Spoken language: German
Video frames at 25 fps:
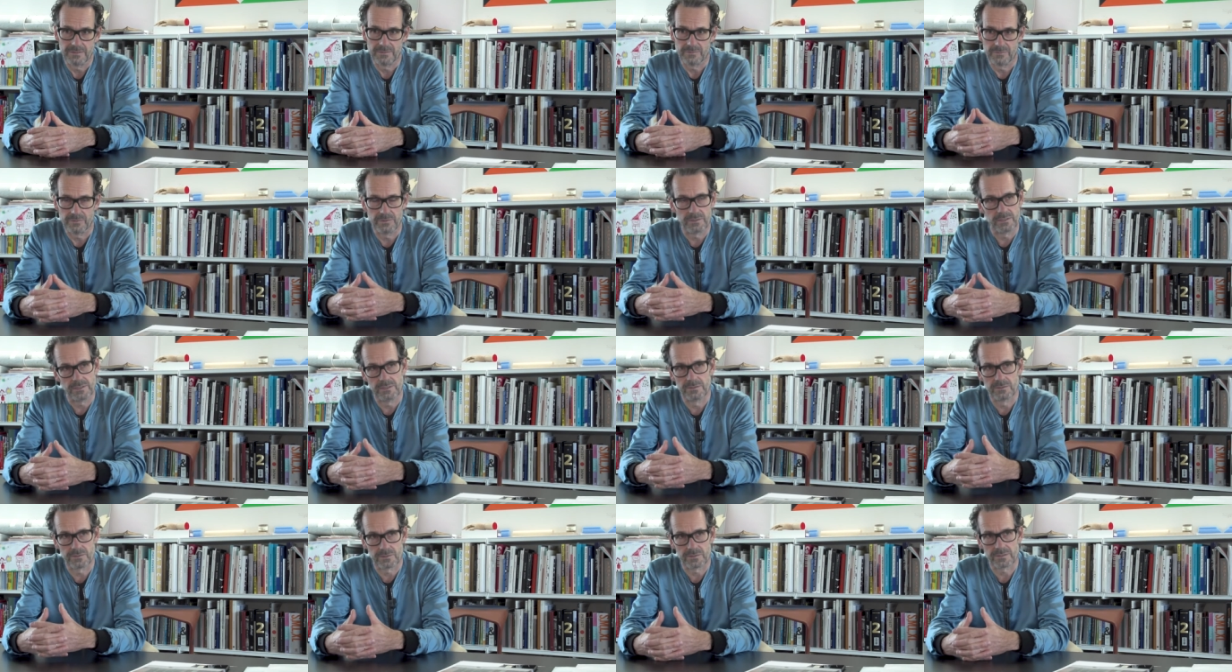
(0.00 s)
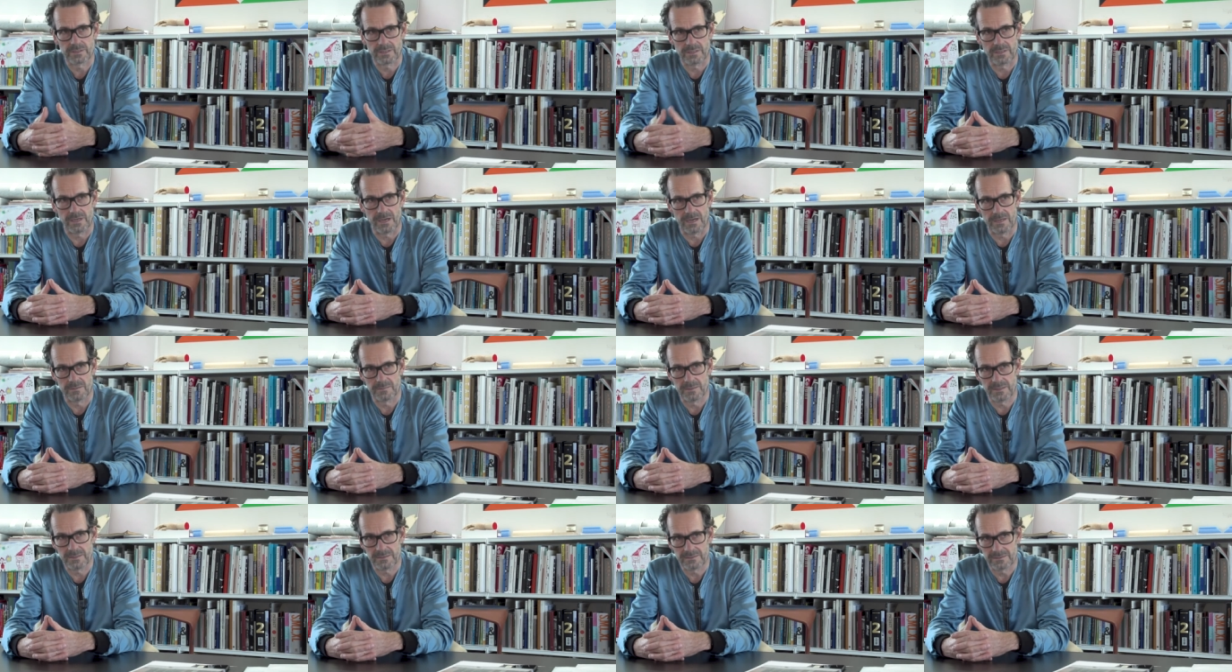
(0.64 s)
für die Industrie
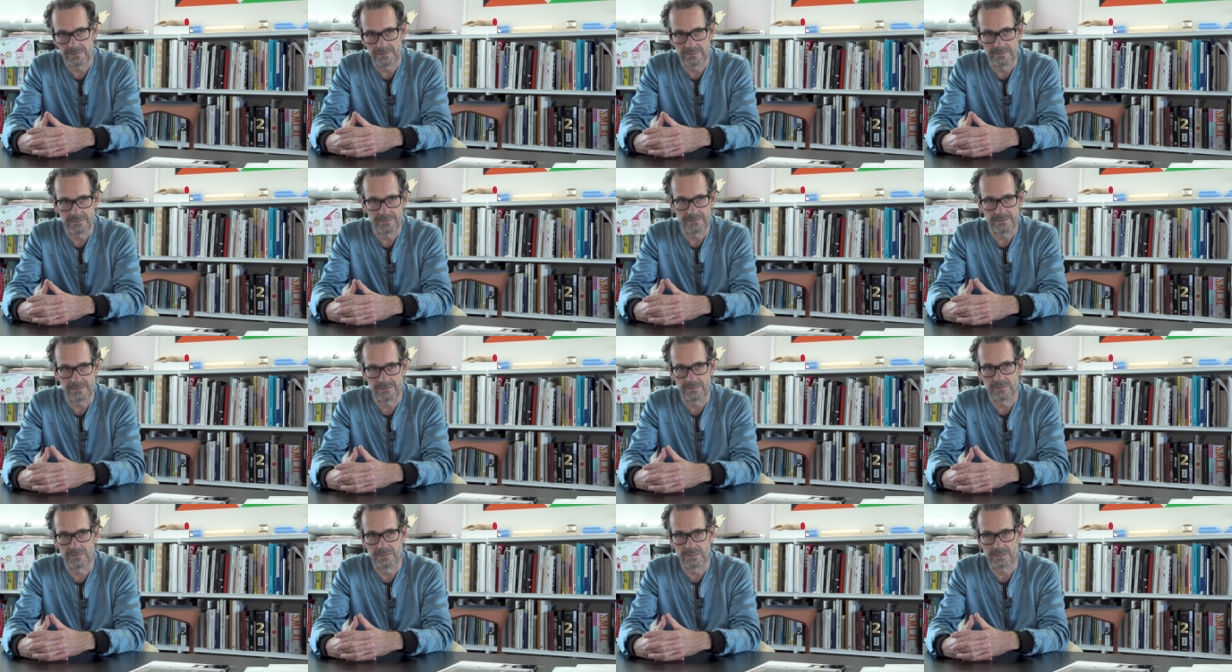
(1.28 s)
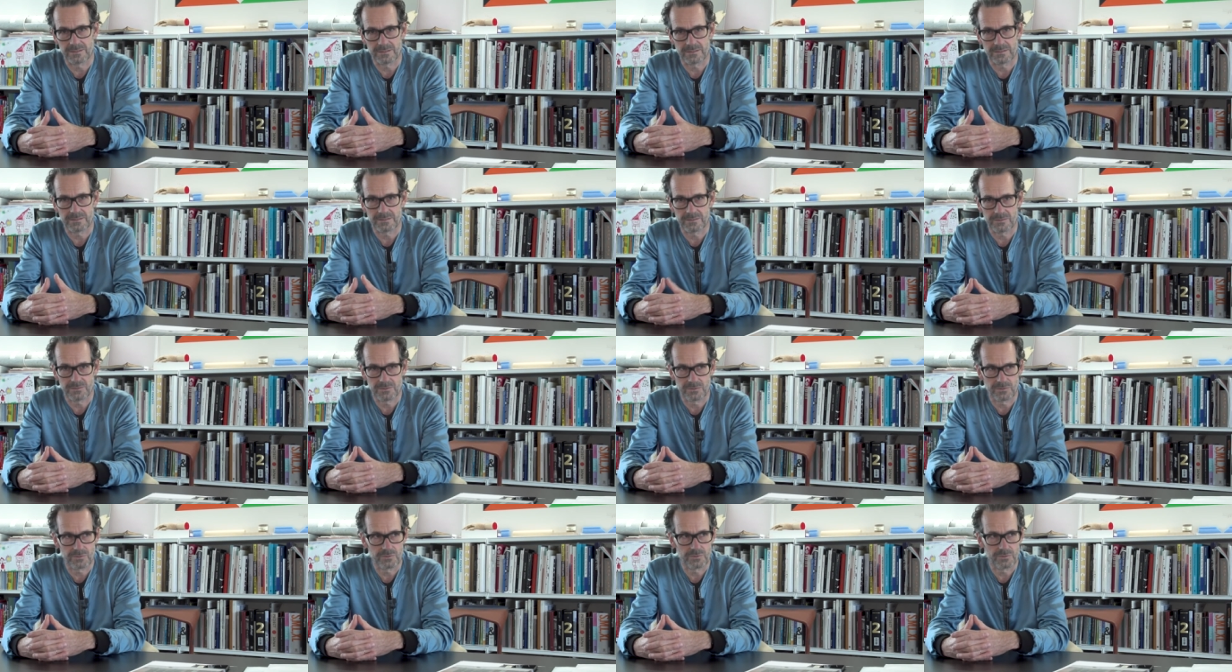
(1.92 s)
arbeiten. Also das
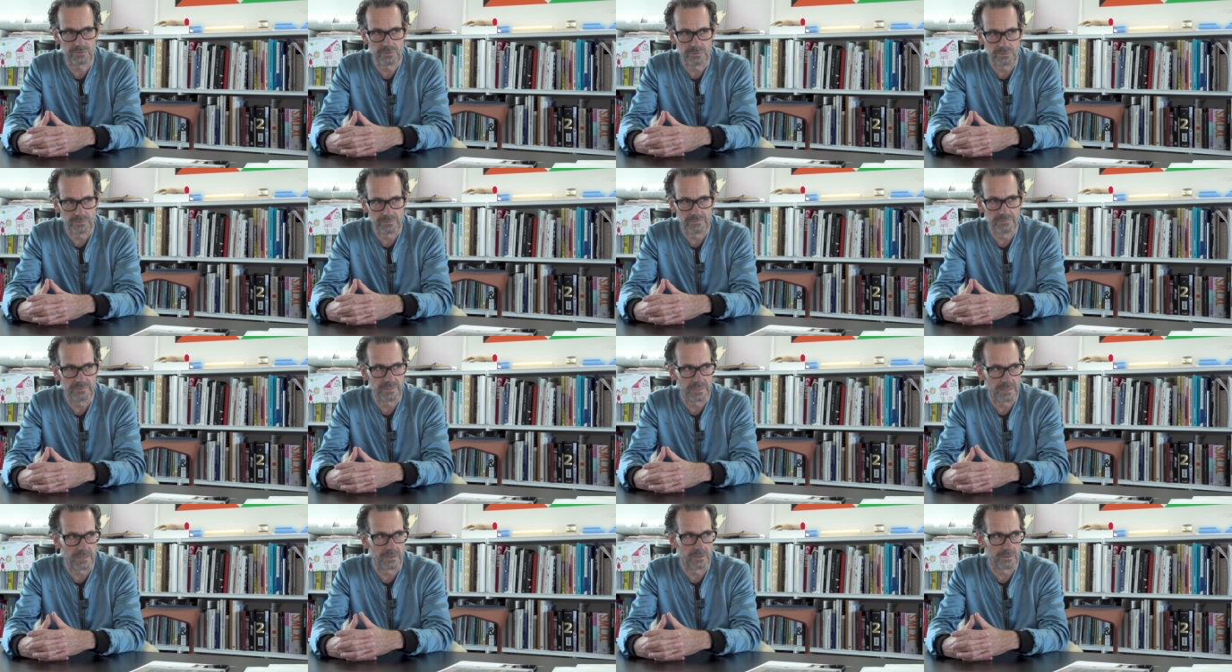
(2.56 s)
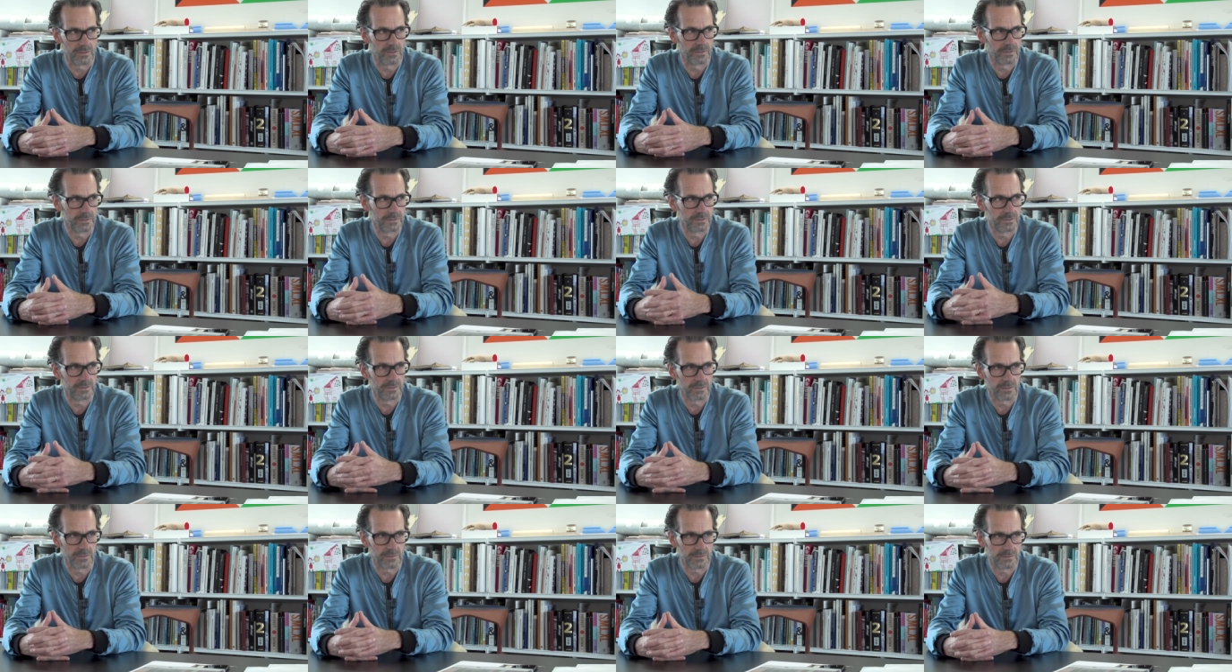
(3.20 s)
tun wir auch heute
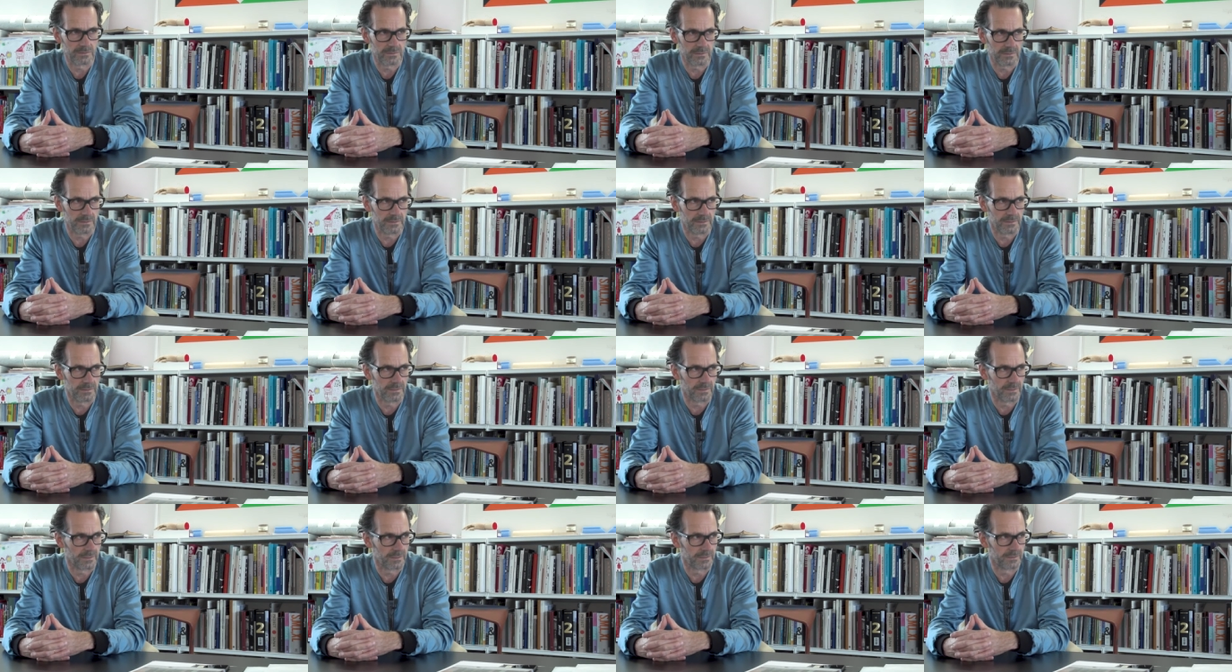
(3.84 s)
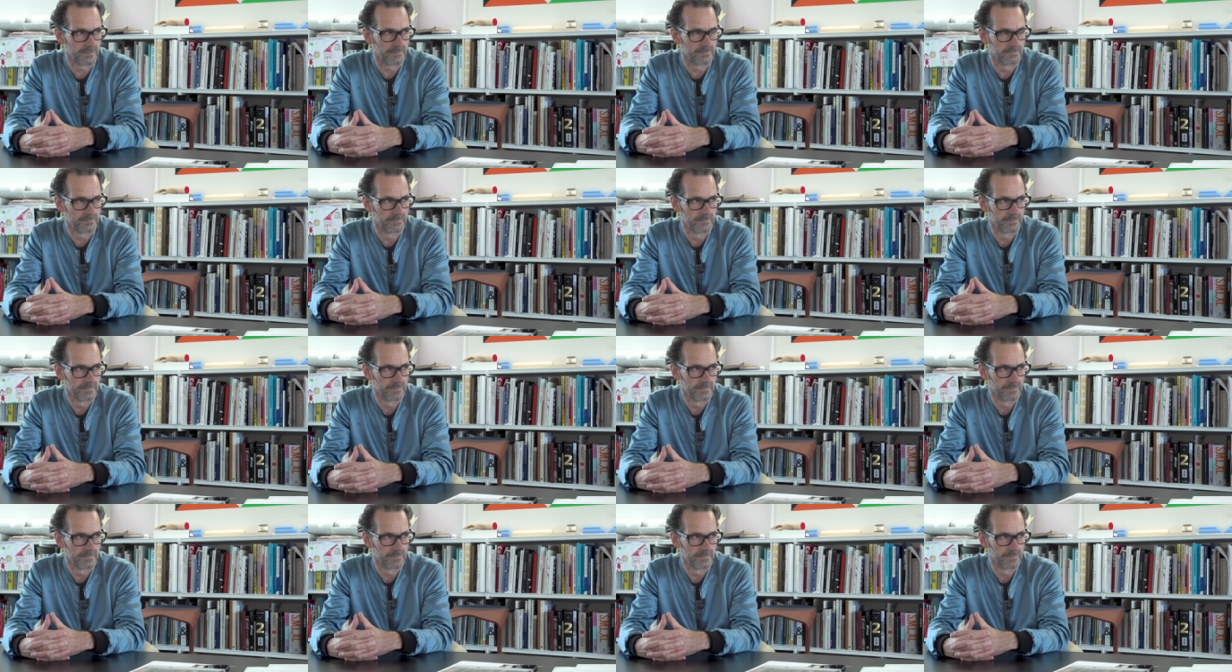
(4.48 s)
noch in der,